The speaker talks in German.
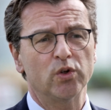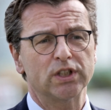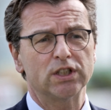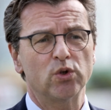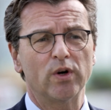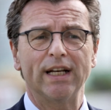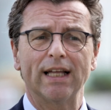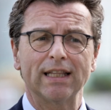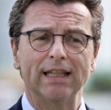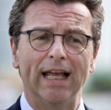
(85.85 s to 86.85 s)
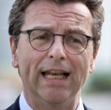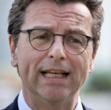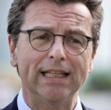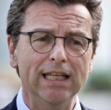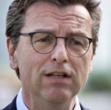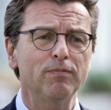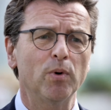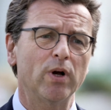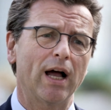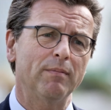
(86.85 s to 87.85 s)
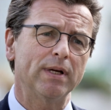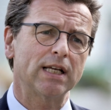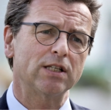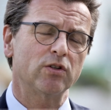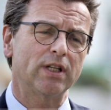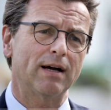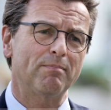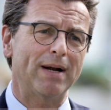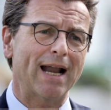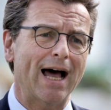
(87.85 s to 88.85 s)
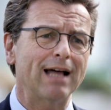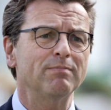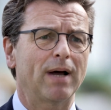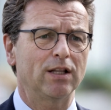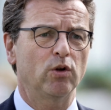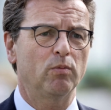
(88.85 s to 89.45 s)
unseres sogenannten Elektivprogrammes, also der planbaren